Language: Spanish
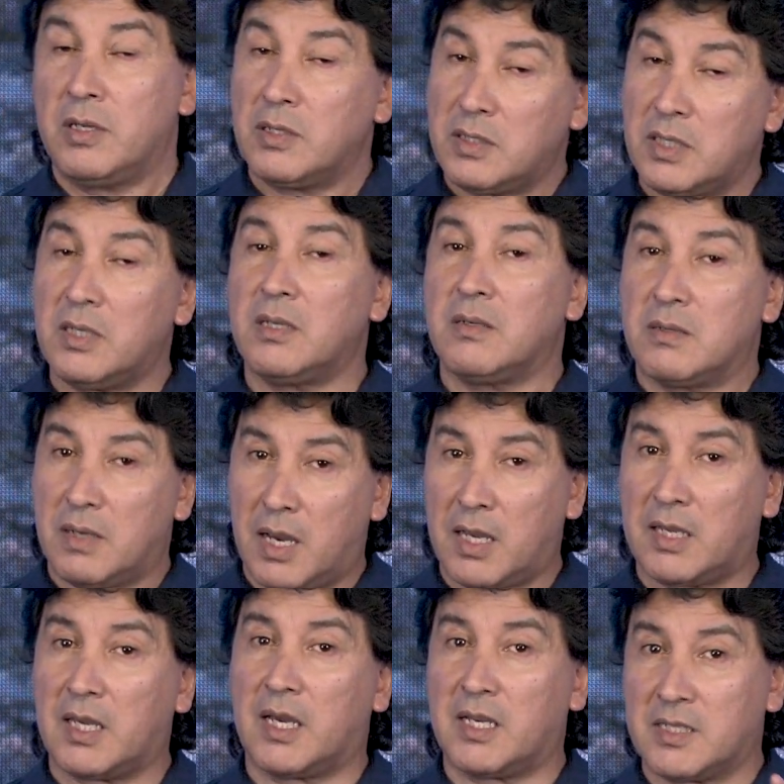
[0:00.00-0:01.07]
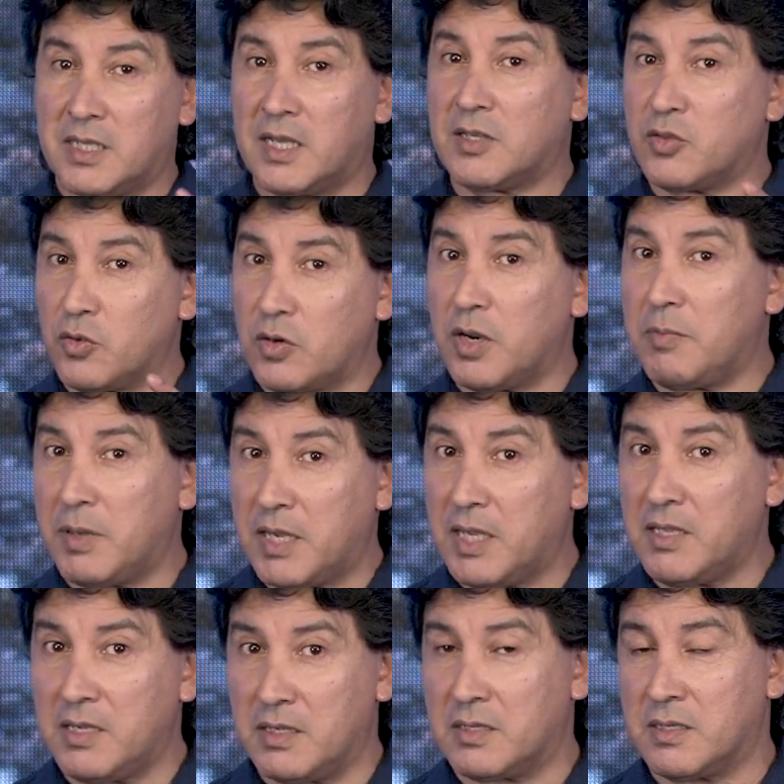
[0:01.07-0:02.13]
Sí, hay que cazar zorras
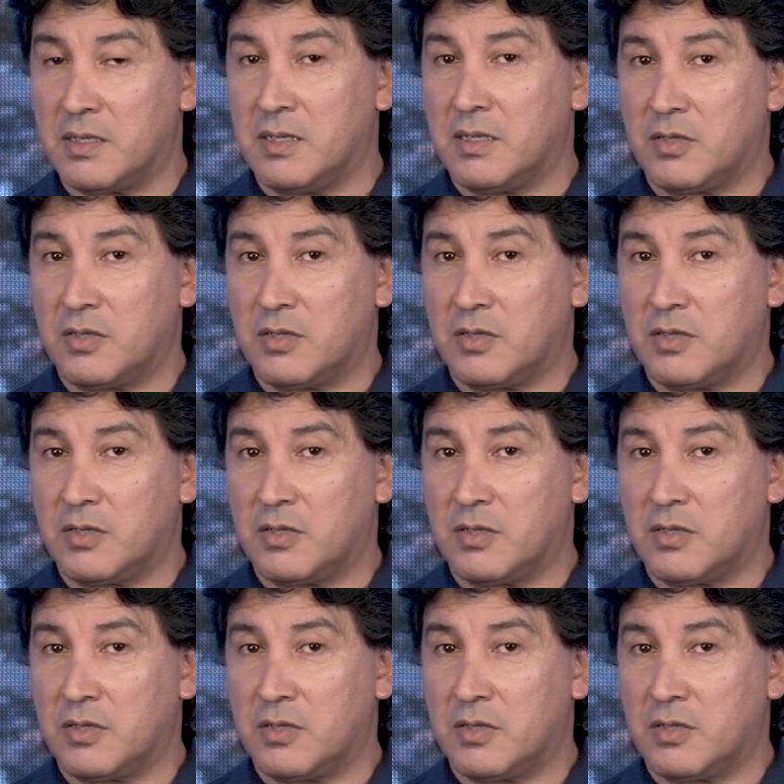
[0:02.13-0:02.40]
pequeñas